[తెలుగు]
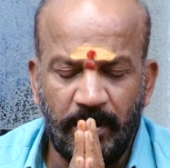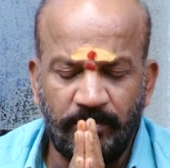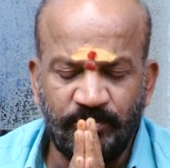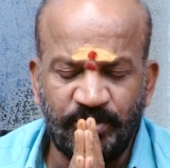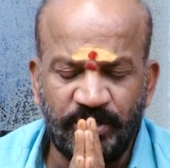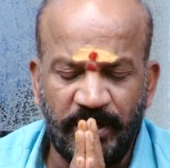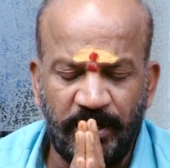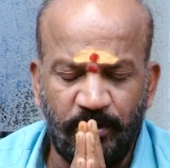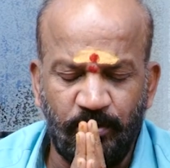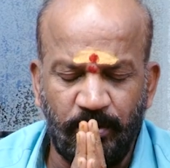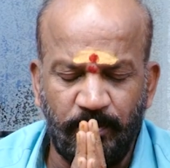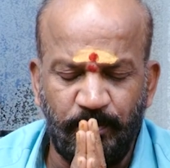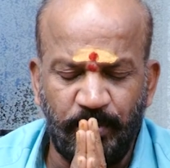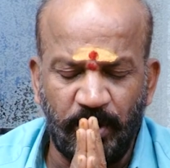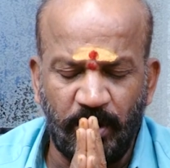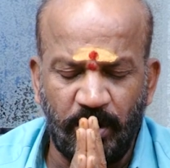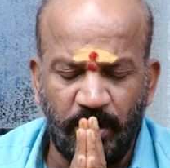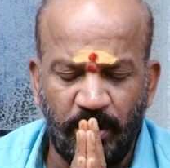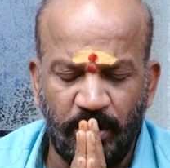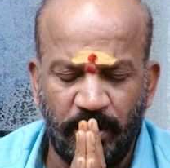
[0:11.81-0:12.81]
ఓం శ్రీ
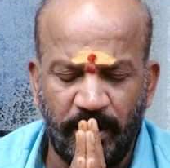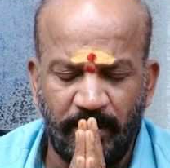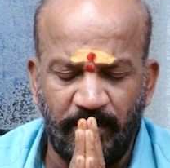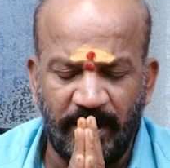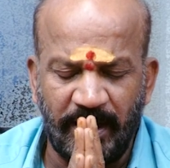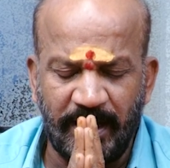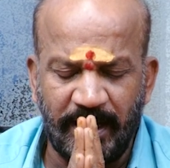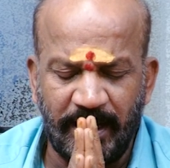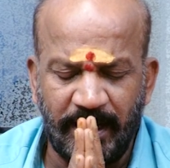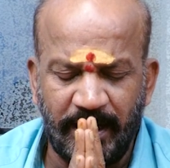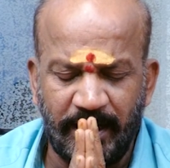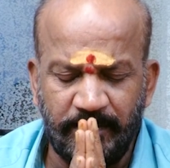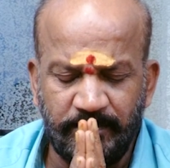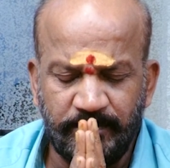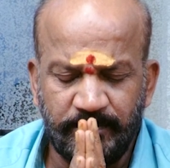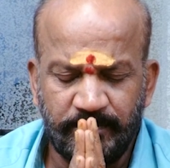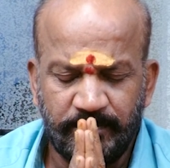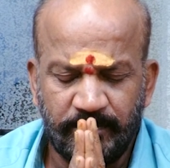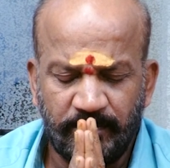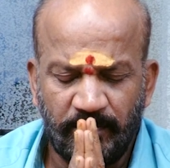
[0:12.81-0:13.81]
గురుభ్యో నమ
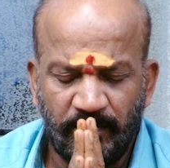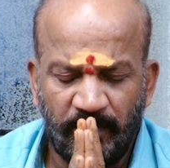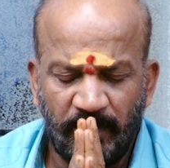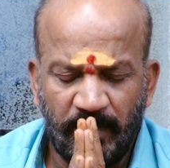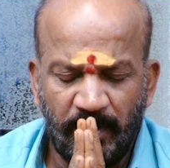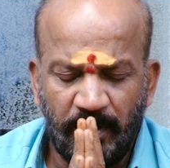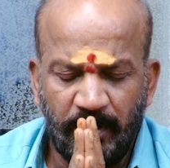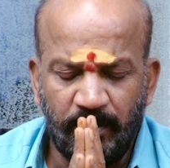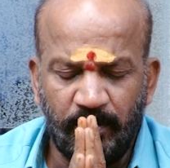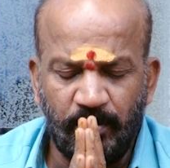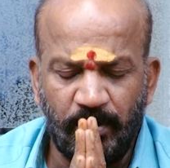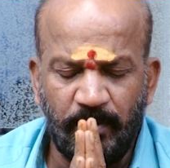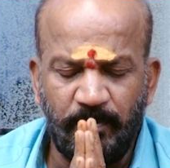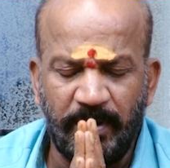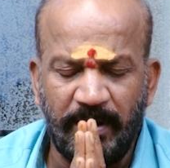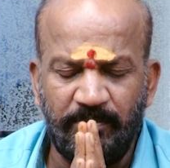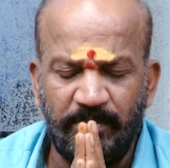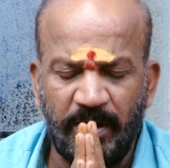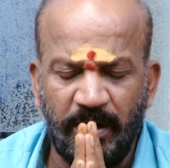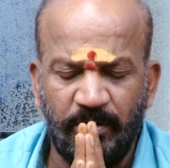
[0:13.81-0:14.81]
గురు
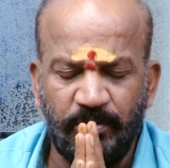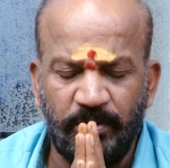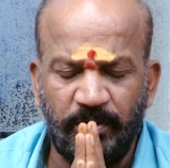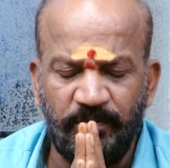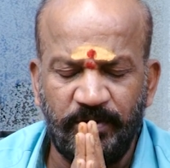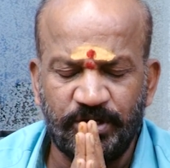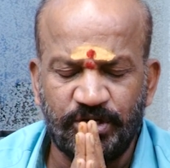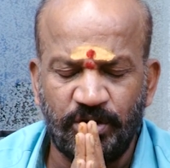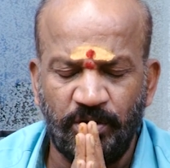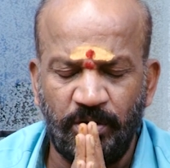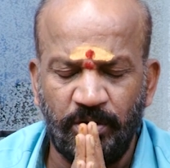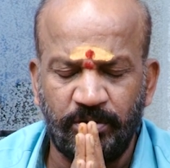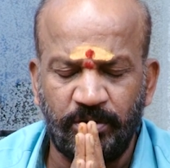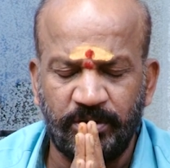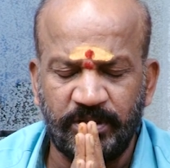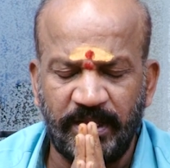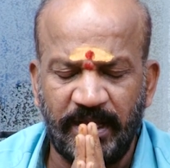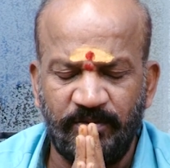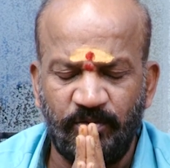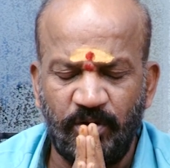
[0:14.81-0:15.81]
బ్రహ్మ గురు విష్ణు
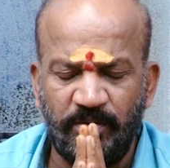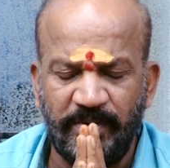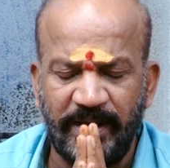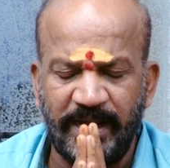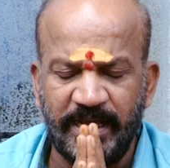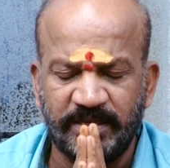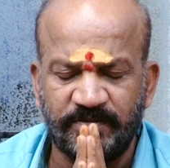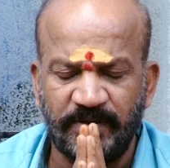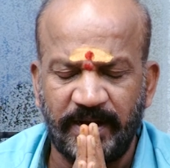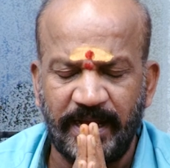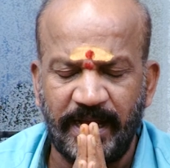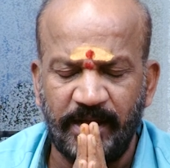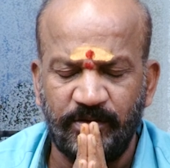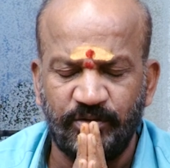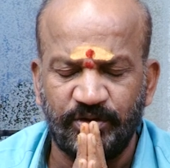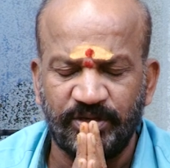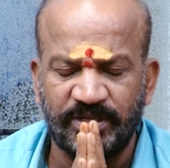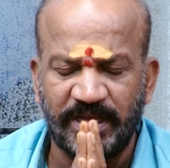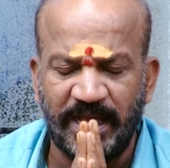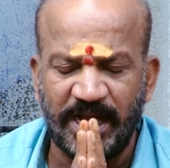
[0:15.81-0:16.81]
గురుదేవో మహేశ్వర
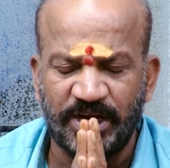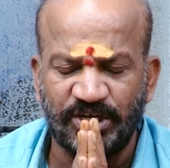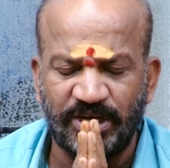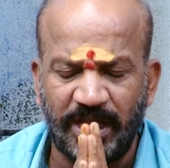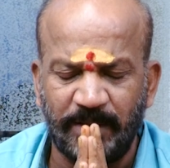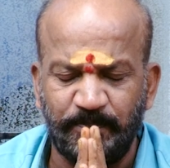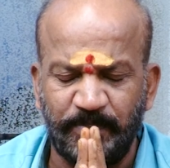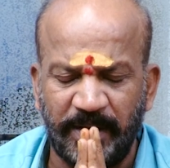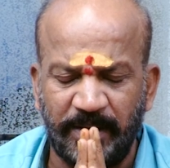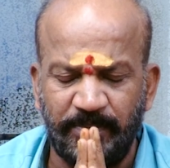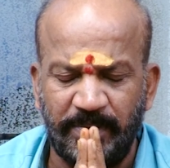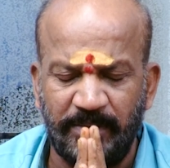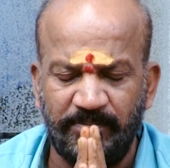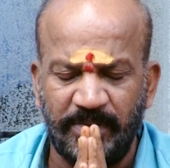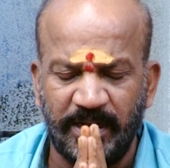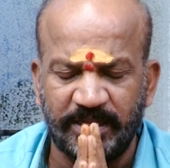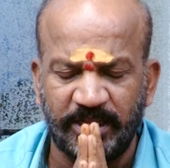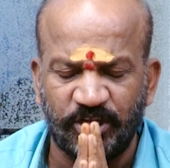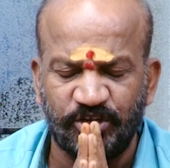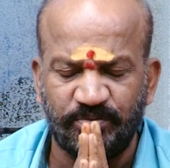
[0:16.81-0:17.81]
గురు సాక్షాత్
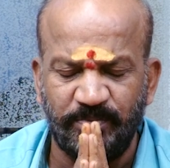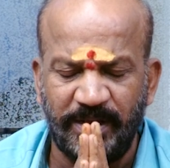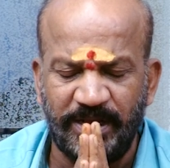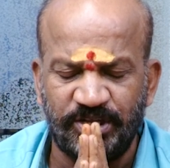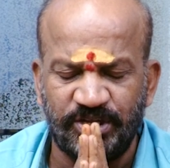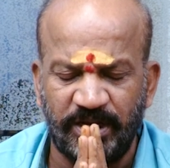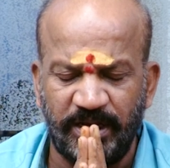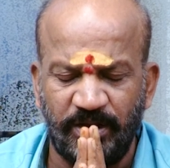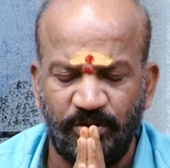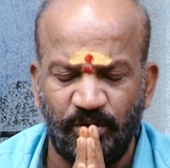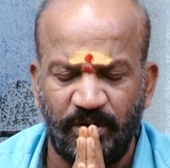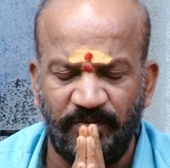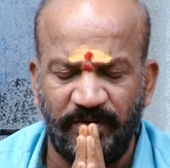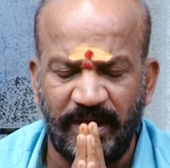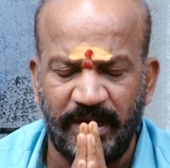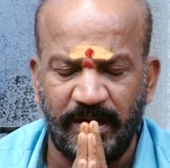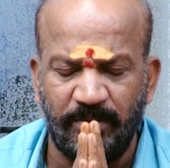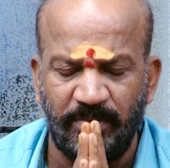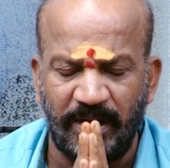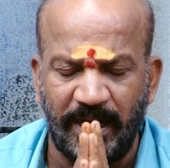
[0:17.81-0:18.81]
పరబ్రహ్మ తస్మై శ్రీ గురువే
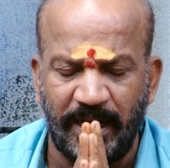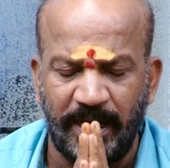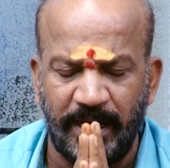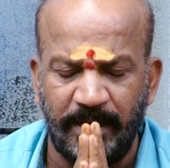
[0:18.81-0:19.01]
నమ